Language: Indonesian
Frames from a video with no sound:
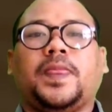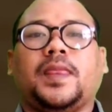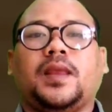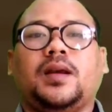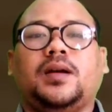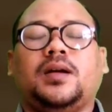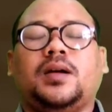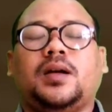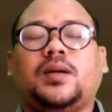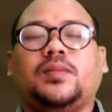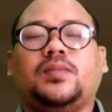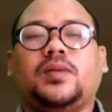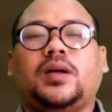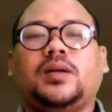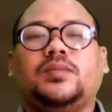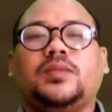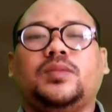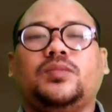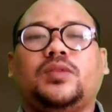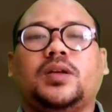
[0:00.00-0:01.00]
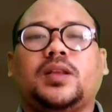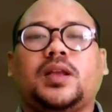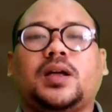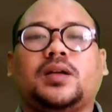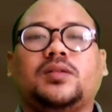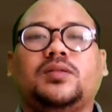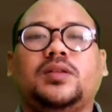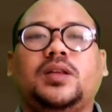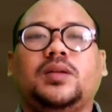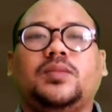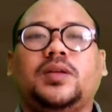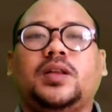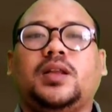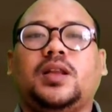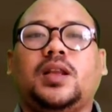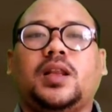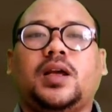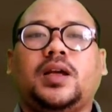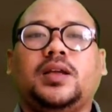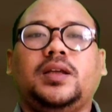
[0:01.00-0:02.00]
uh, apa membuat akun di
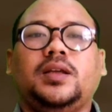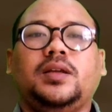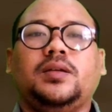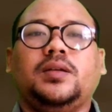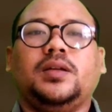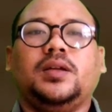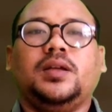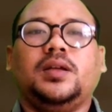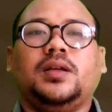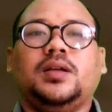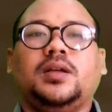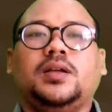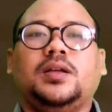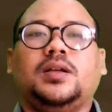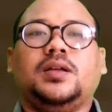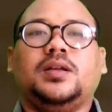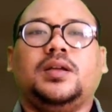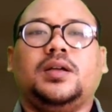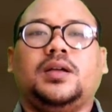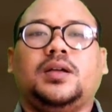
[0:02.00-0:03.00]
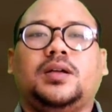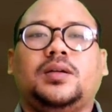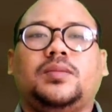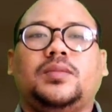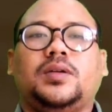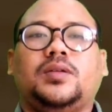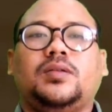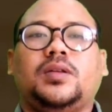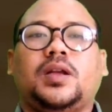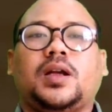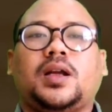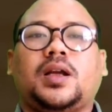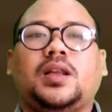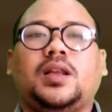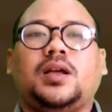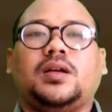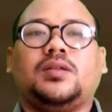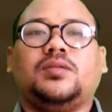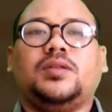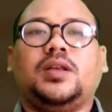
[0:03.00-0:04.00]
mendelay uh, menggunakan
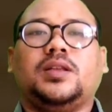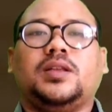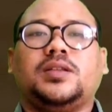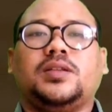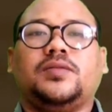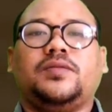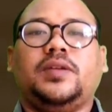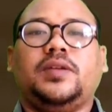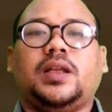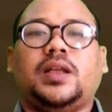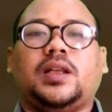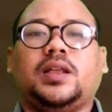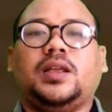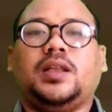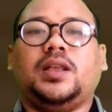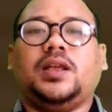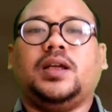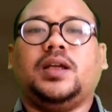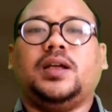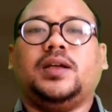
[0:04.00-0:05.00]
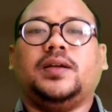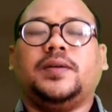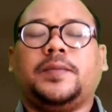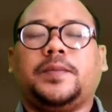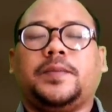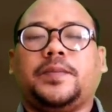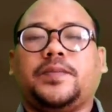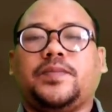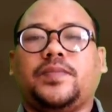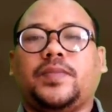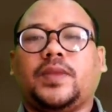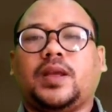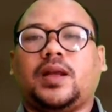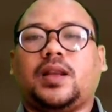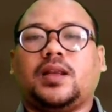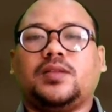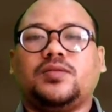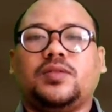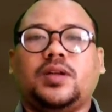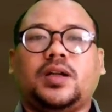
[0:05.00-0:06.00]
akun Elsevier ini ya
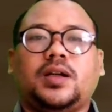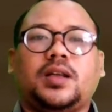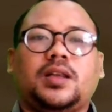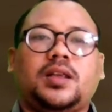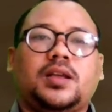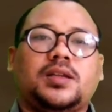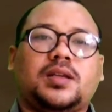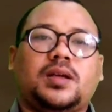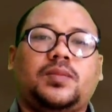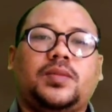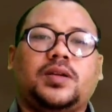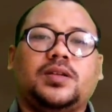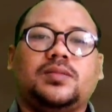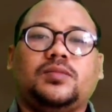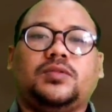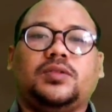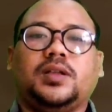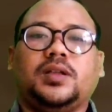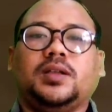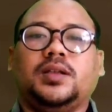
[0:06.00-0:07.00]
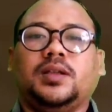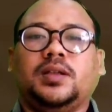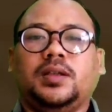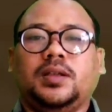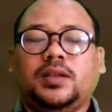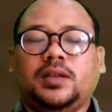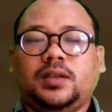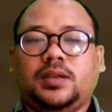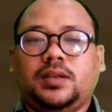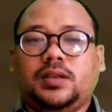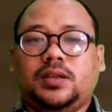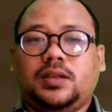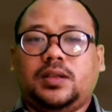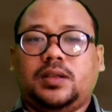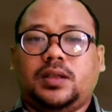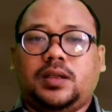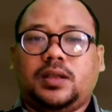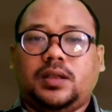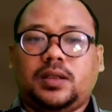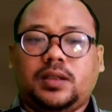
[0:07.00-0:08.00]
karena sudah kerja sama semua.
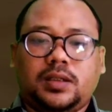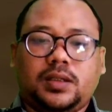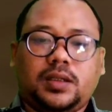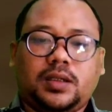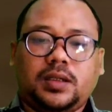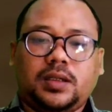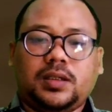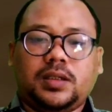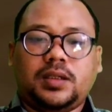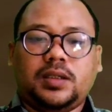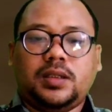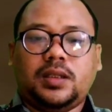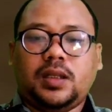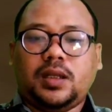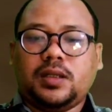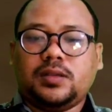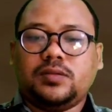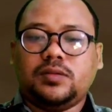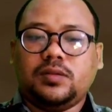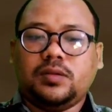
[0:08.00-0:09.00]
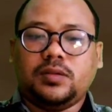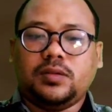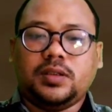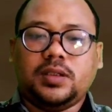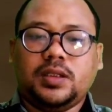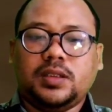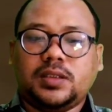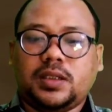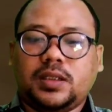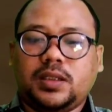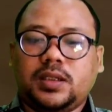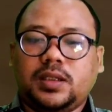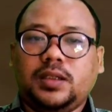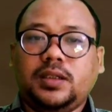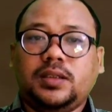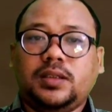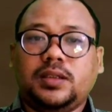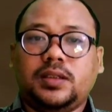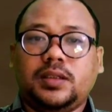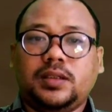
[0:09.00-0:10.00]
Uh, kita langsung login
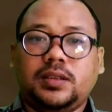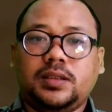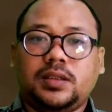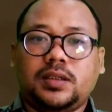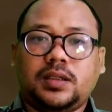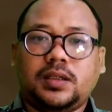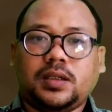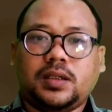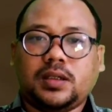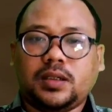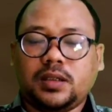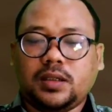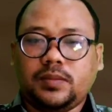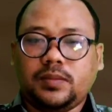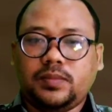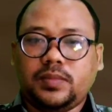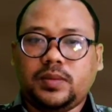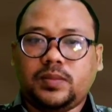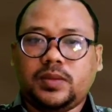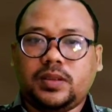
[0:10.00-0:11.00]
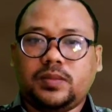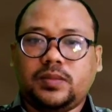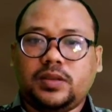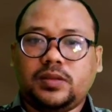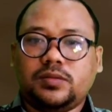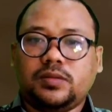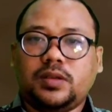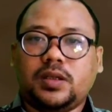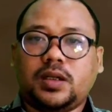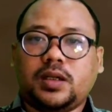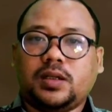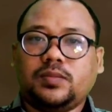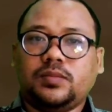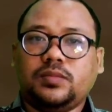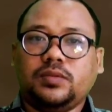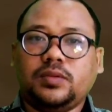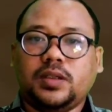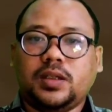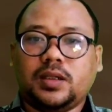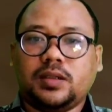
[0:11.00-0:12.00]
saja ya. Anggap teman-teman sudah
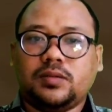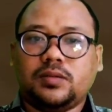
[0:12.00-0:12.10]
punya